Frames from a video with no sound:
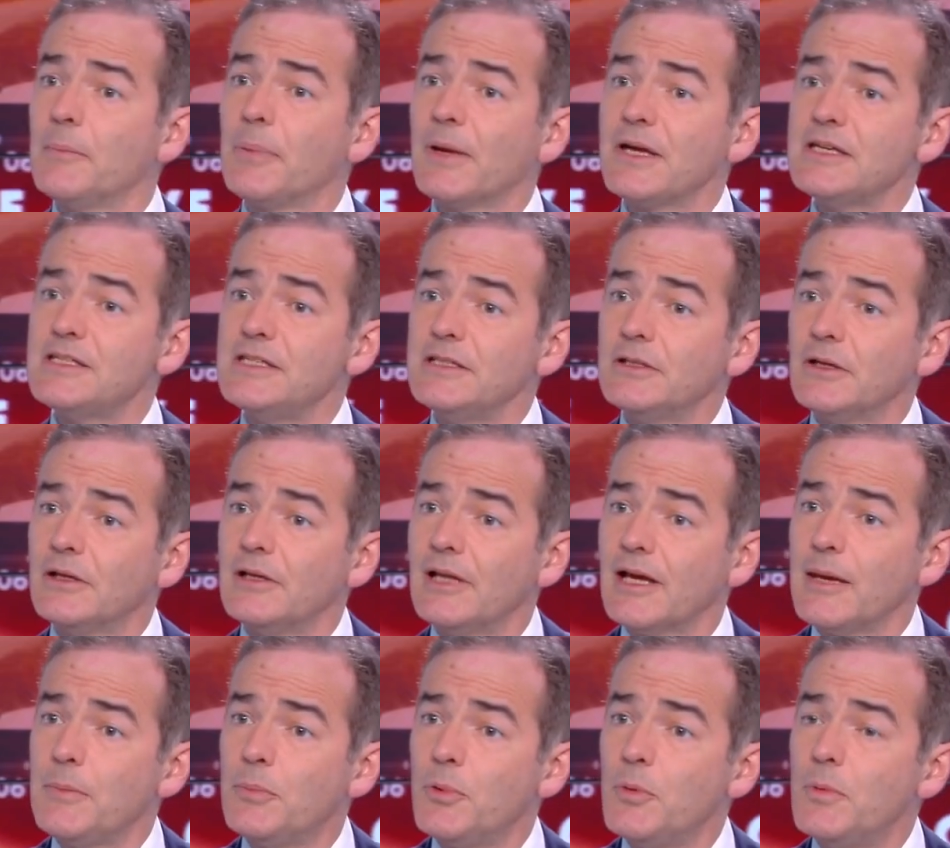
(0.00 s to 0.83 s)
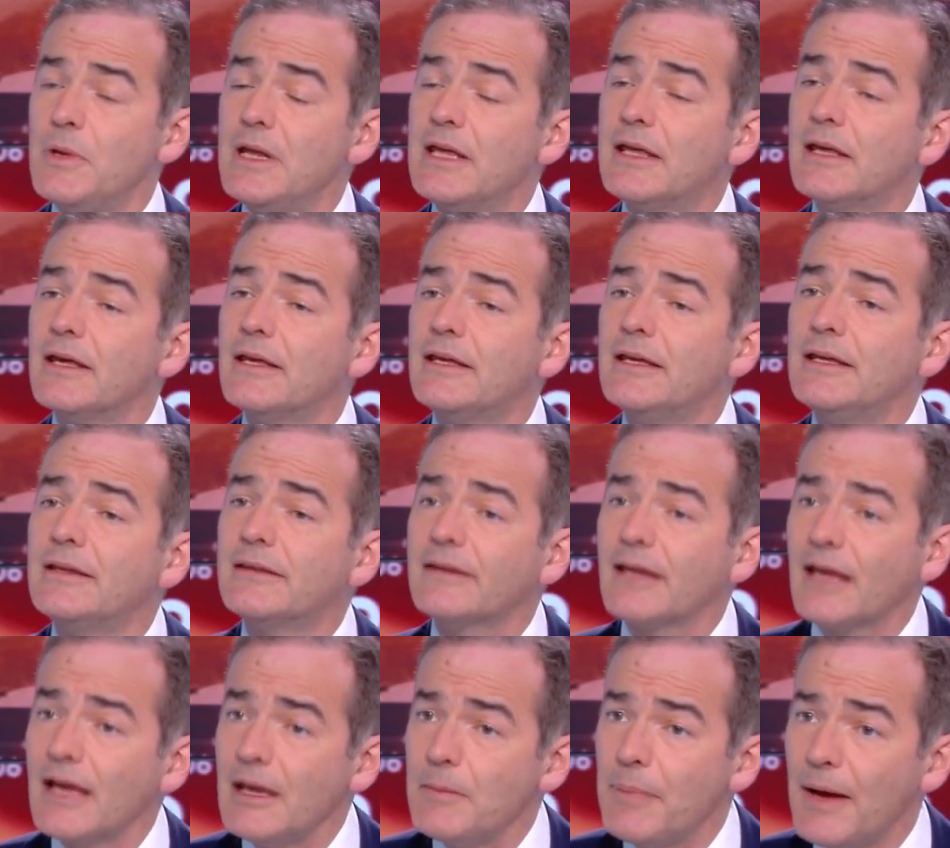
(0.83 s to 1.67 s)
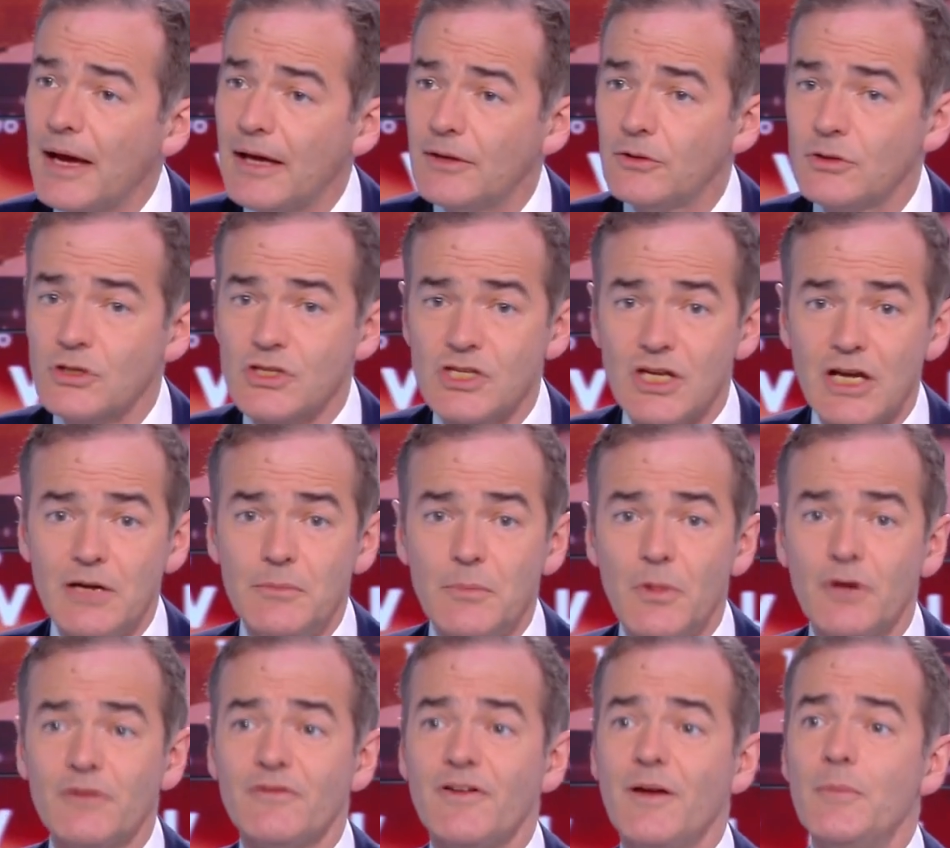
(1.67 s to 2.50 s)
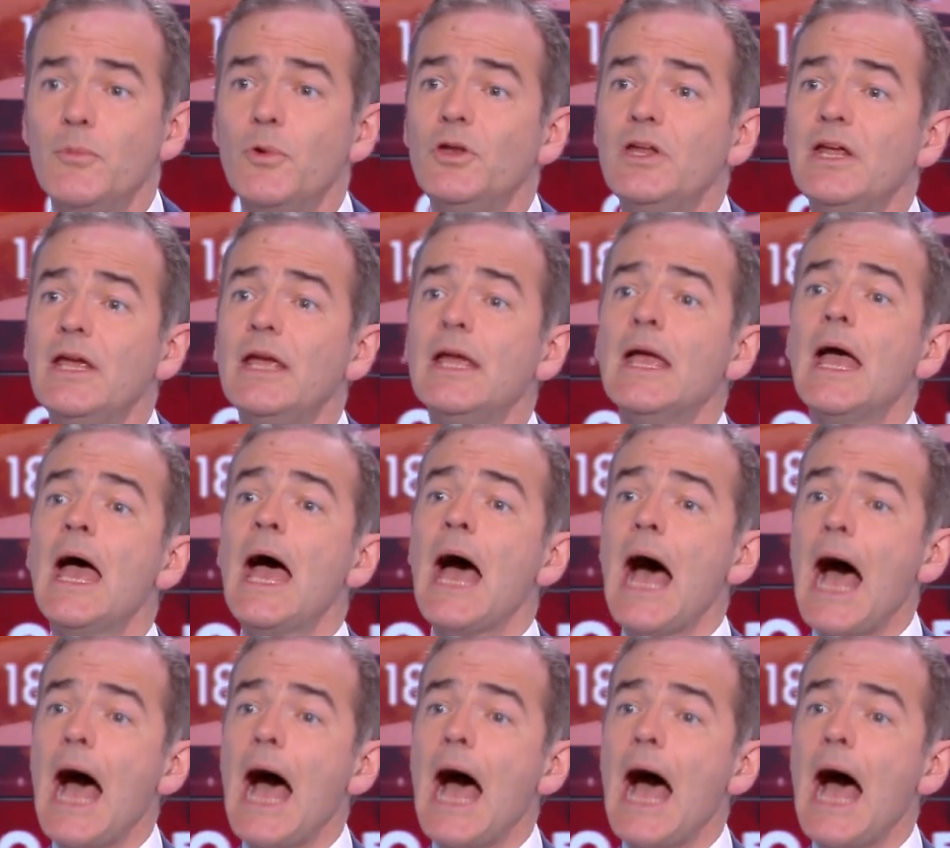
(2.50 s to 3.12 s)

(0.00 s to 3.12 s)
président de la République et qui, très paradoxalement, va mener,